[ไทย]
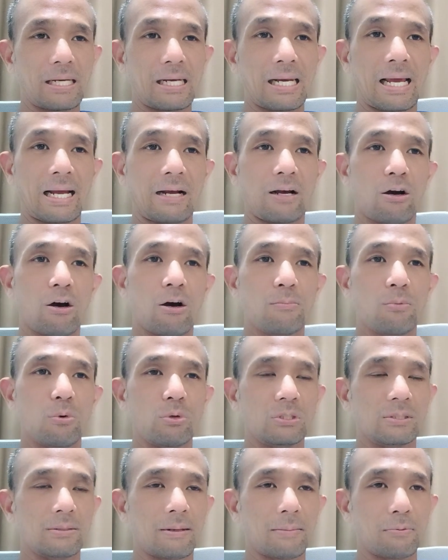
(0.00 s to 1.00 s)
นแหล่งข้อมู
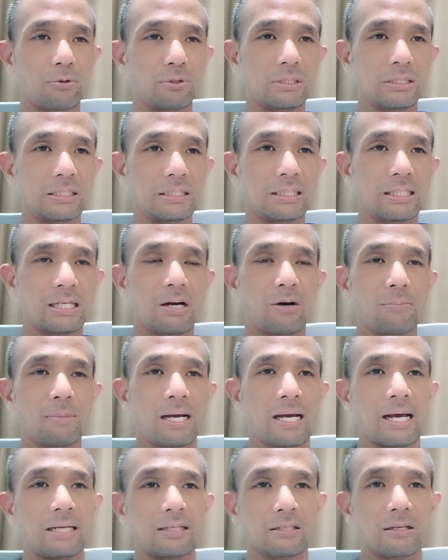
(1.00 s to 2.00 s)
ลสำหรับคนอื่นที่เข้ามา
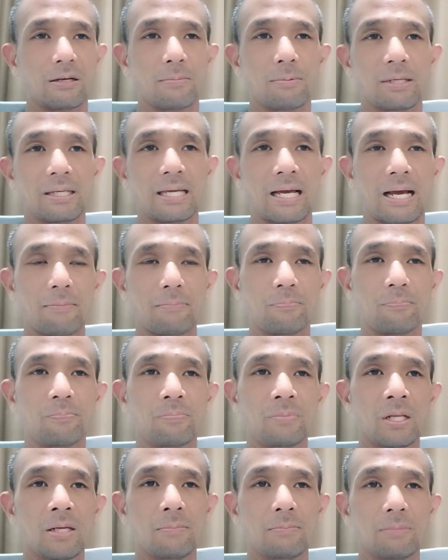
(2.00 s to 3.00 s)
อ่าน ก็พยายาม
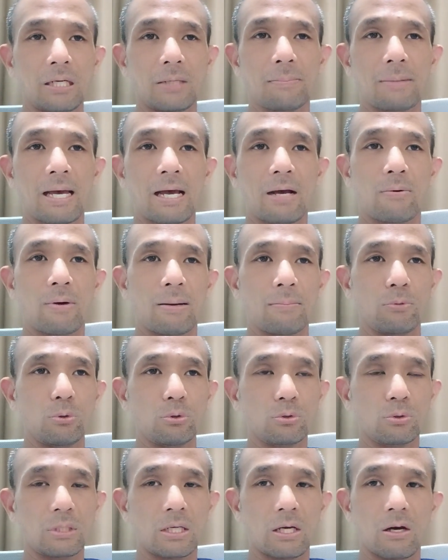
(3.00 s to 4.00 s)
เผยแพร่ความรู้
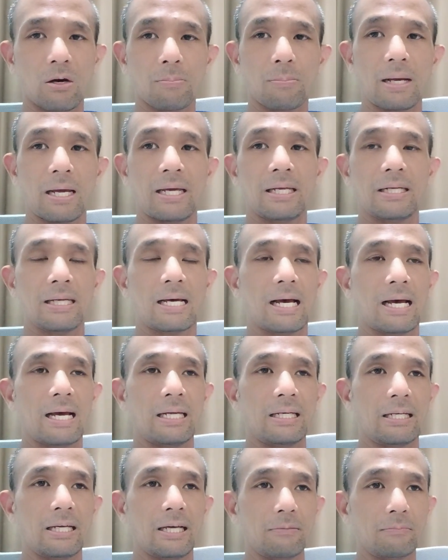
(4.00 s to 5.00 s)
ตรงนี้ออกไปให้ได้
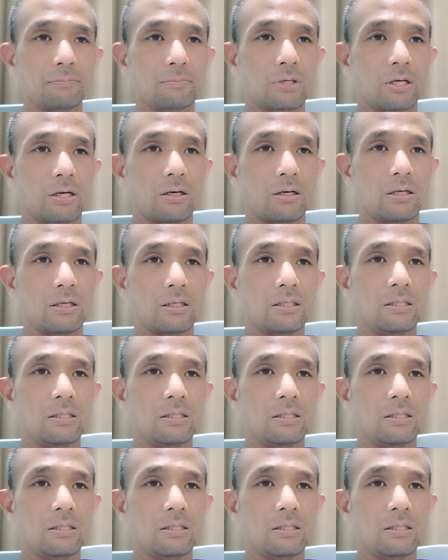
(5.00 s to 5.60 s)
นะครับก็